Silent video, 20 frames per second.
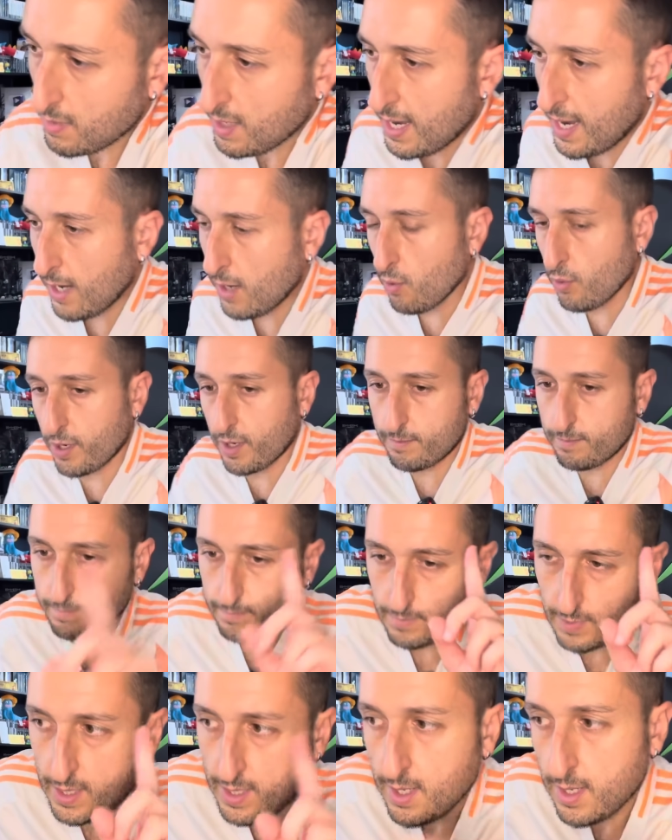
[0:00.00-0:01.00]
Allora,
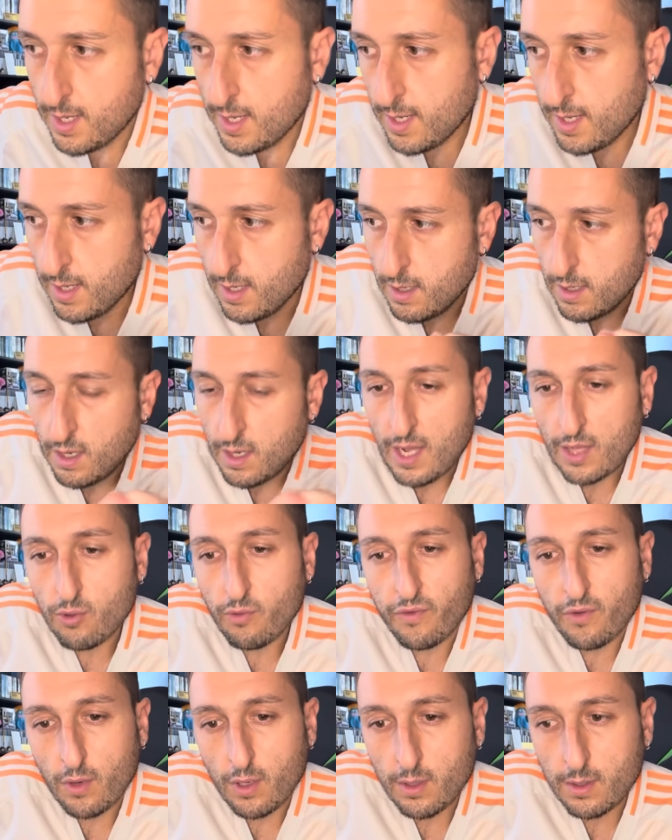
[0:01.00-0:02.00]
lato
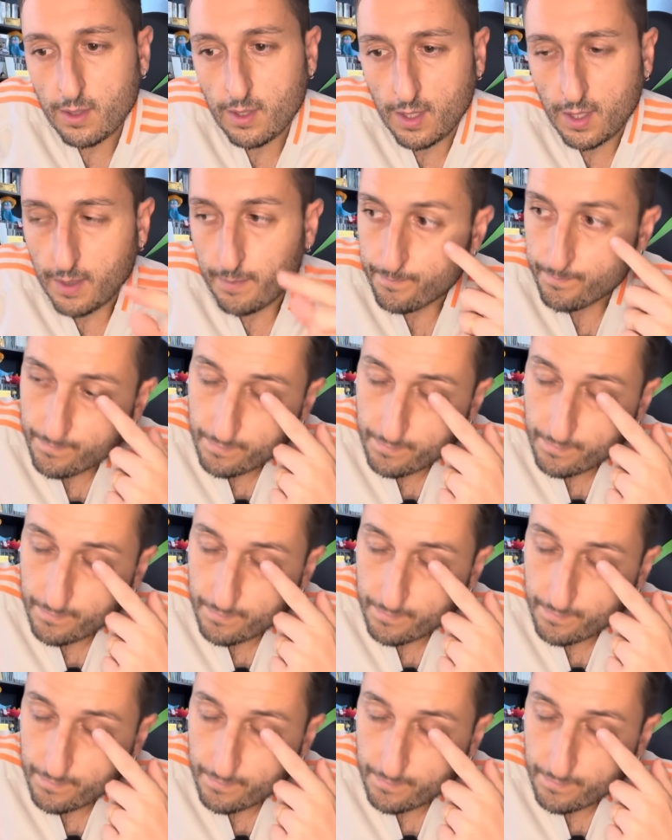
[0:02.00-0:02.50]
Fiorentina.